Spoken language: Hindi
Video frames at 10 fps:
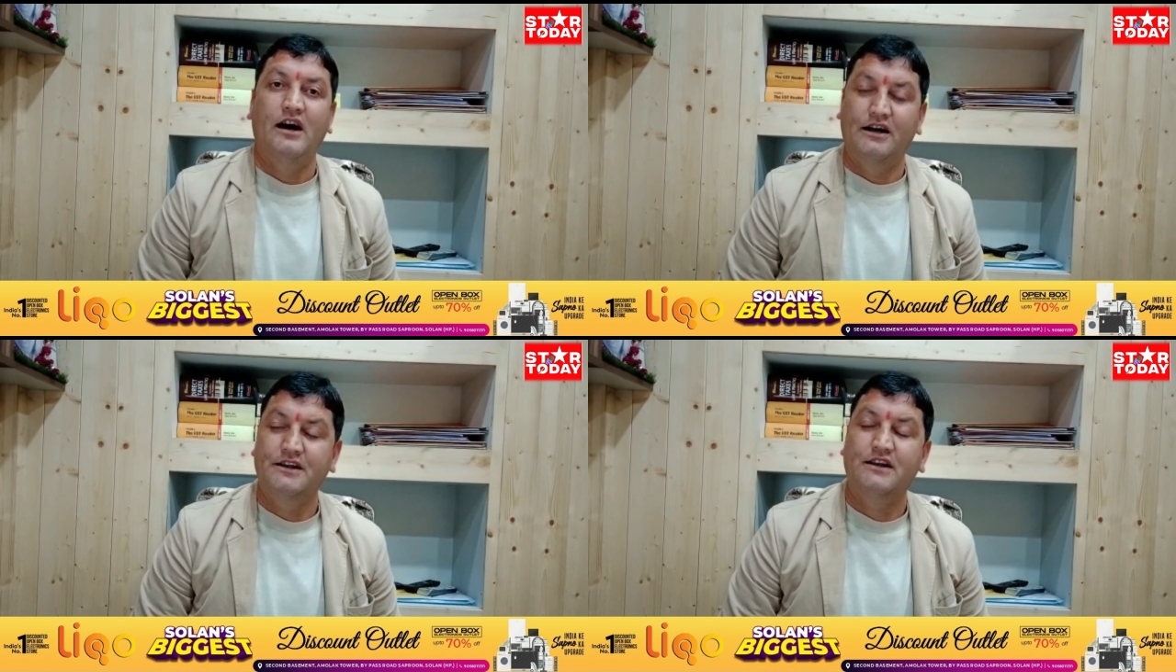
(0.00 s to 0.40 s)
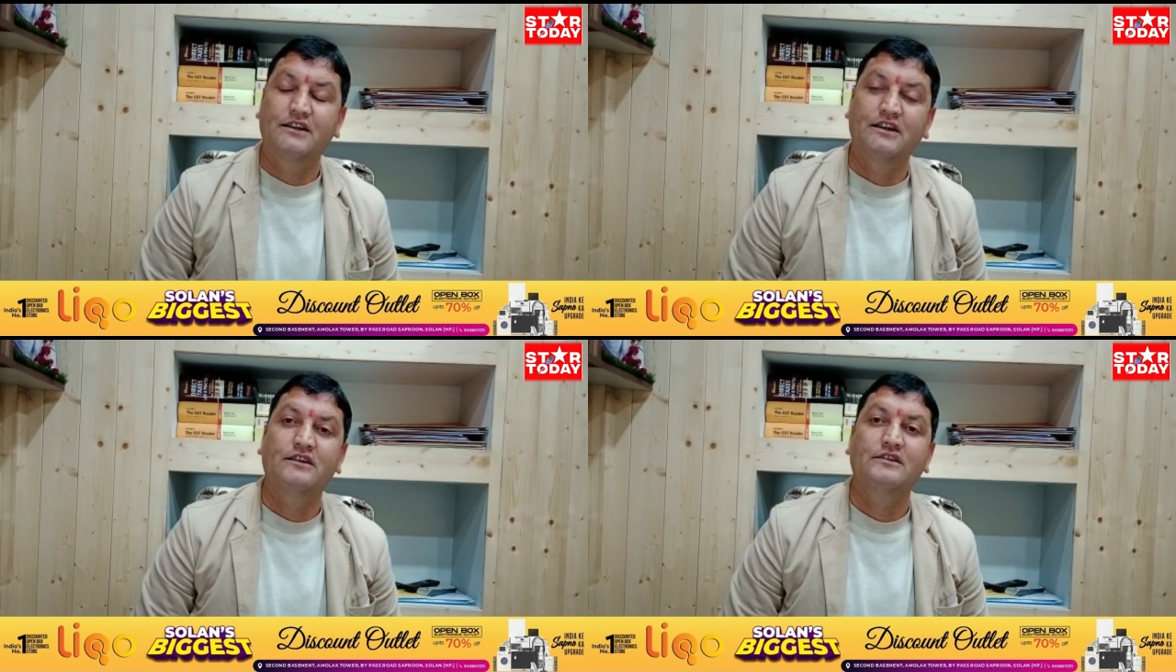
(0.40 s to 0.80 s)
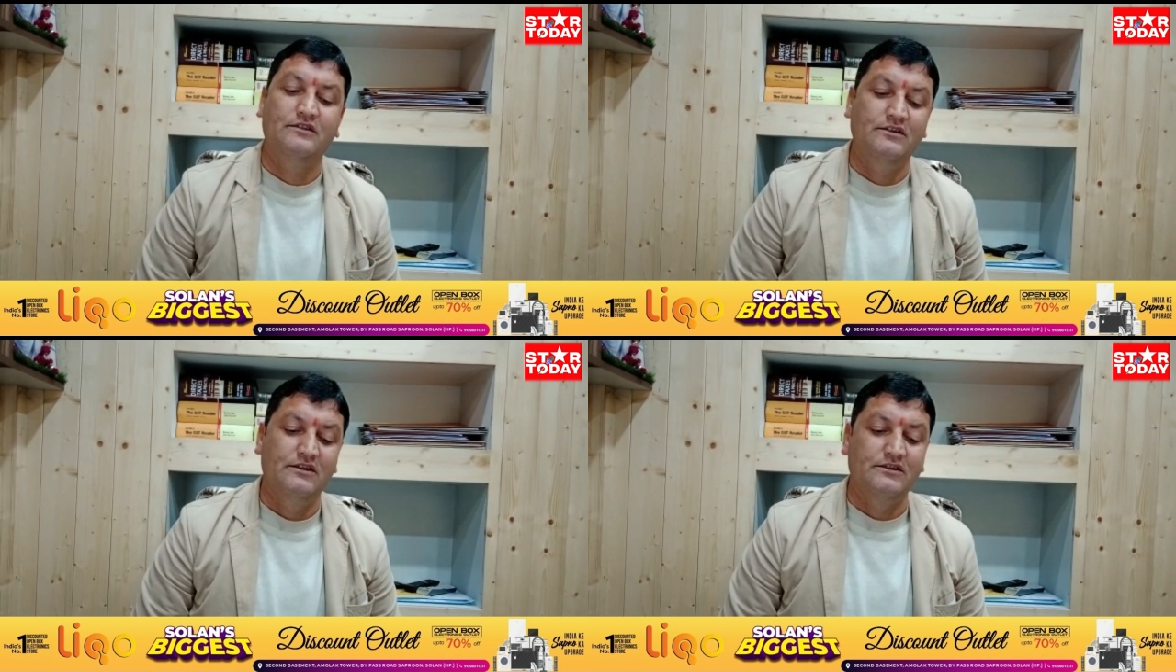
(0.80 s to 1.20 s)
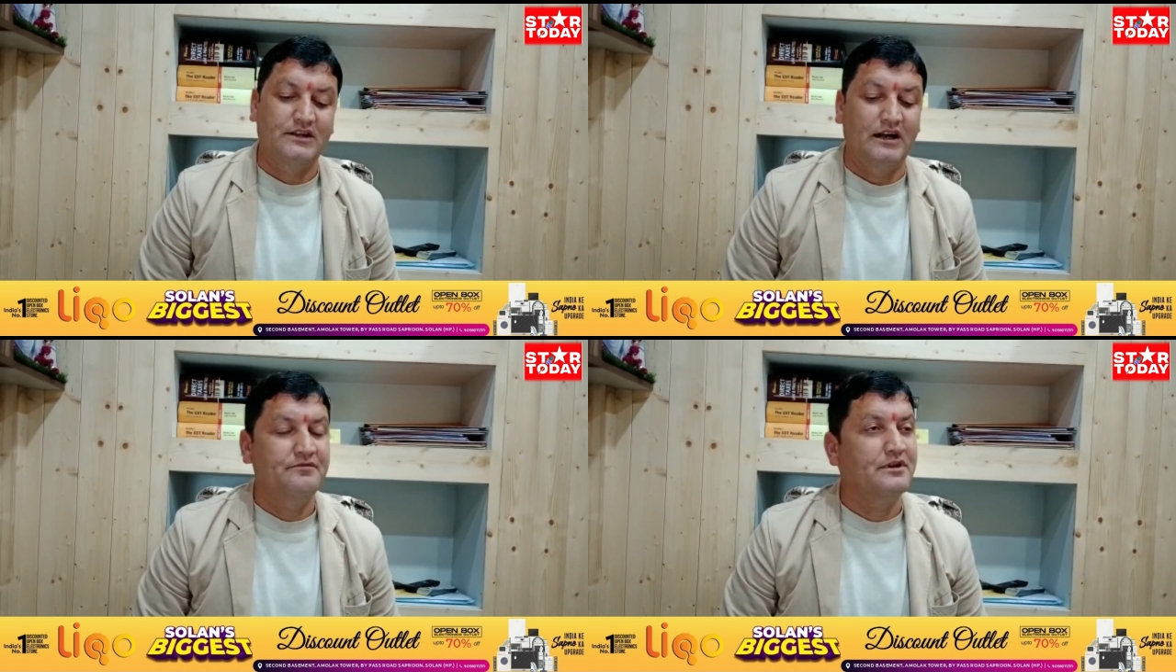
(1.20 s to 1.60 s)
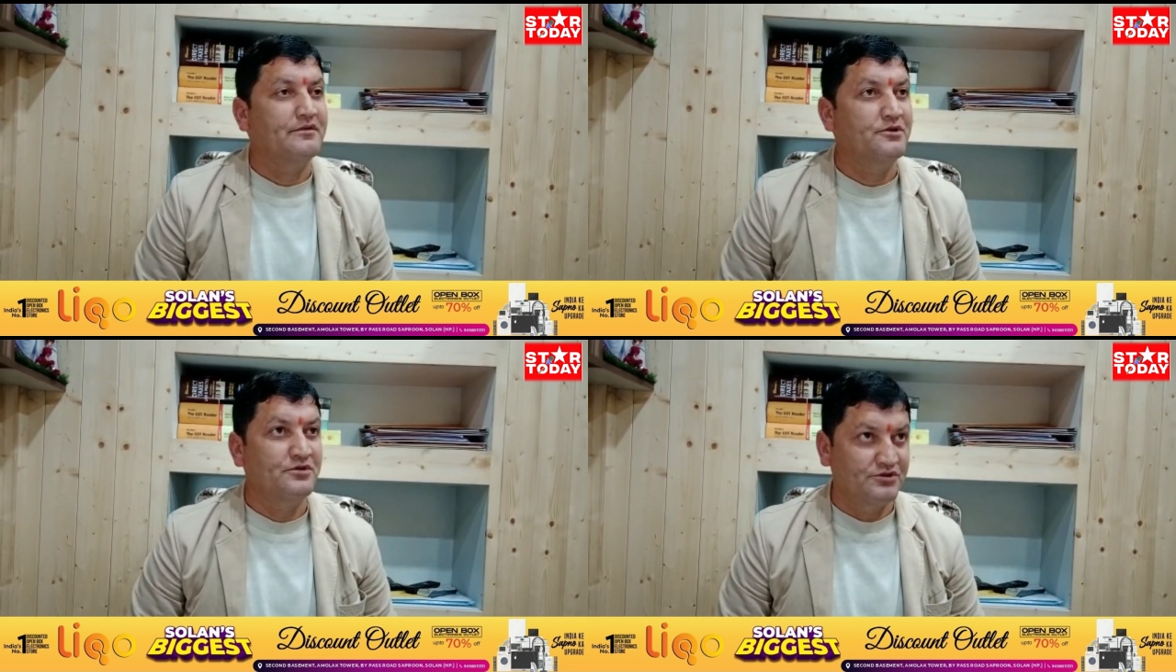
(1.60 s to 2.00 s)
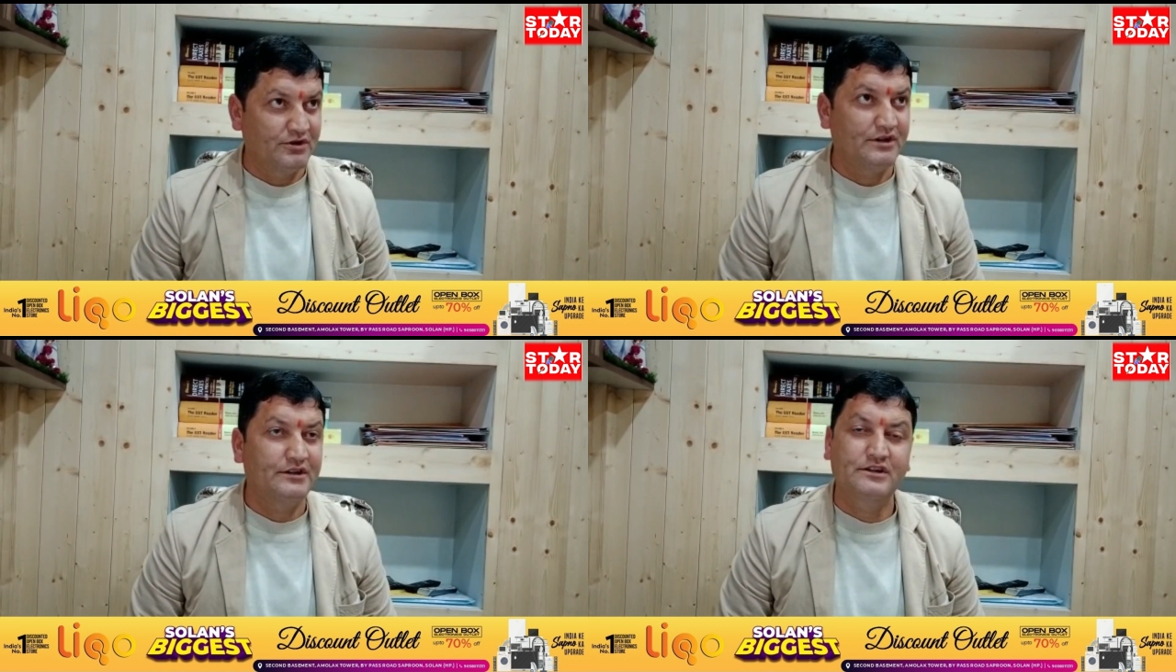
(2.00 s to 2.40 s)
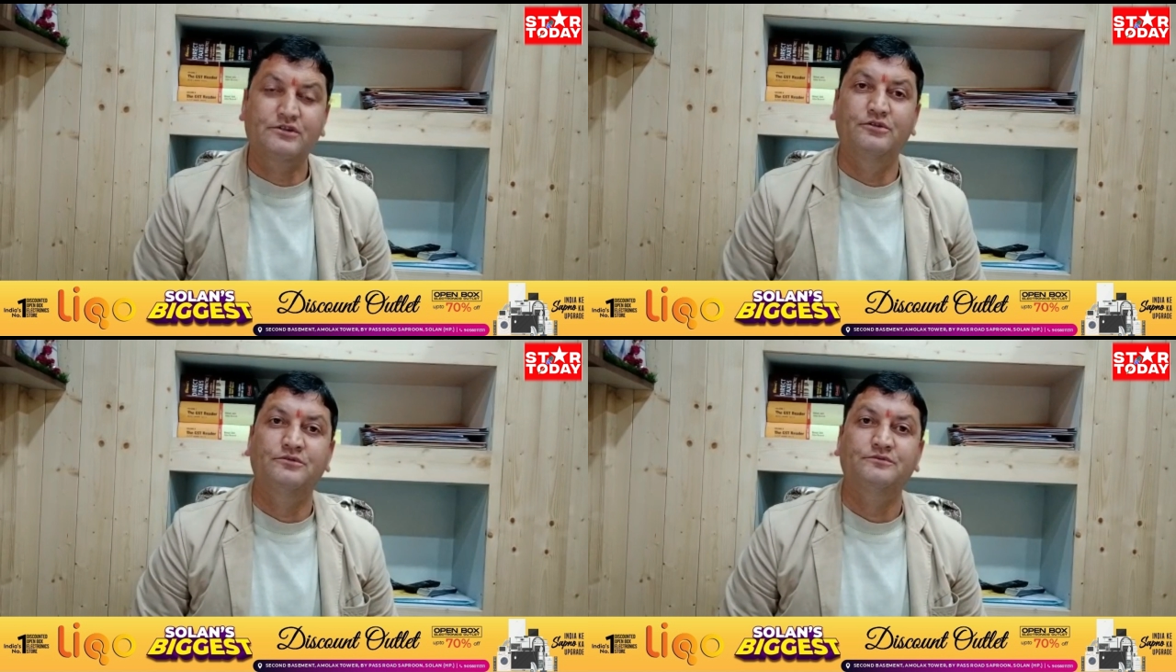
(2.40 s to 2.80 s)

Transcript: आज के दिन सताईस फरवरी उन्नीस को